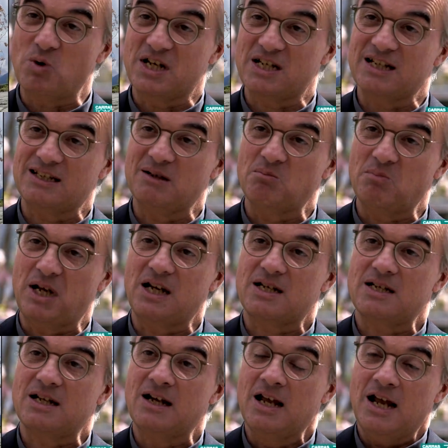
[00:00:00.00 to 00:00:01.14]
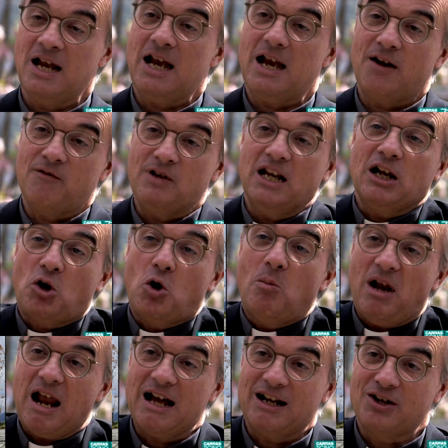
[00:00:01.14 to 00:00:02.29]
questa tempesta e viene come
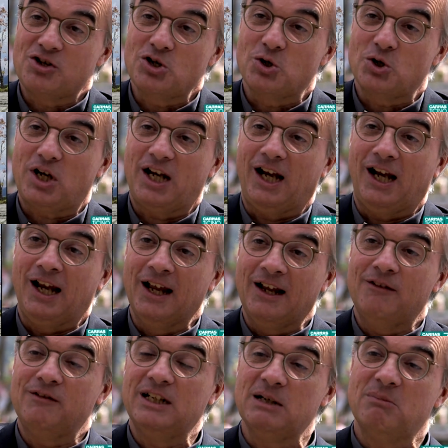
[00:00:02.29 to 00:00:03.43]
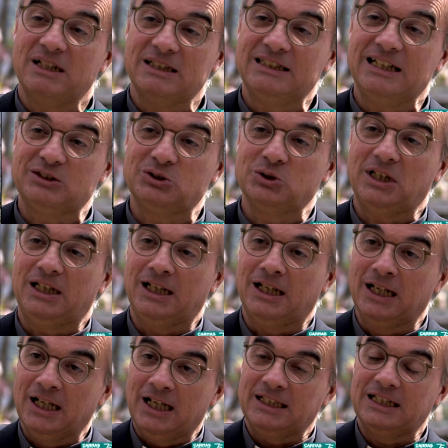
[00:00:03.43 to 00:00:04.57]
l'angelo che viene mandato dal,
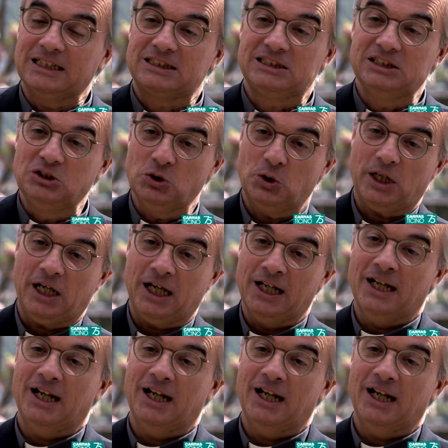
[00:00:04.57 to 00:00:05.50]
dal Signore